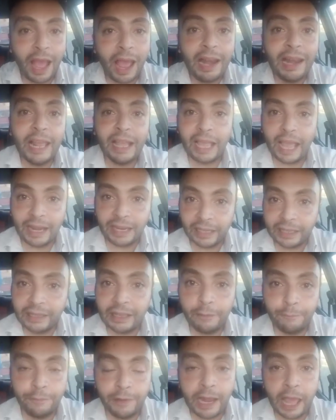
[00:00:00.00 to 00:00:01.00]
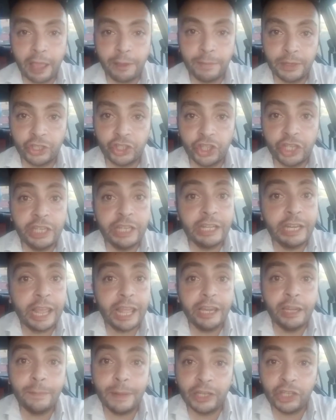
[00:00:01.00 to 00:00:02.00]
قال لك أنا كده الفيل هيمشيني
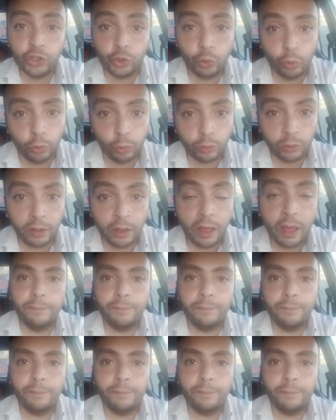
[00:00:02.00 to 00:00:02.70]
لأن ماليش دور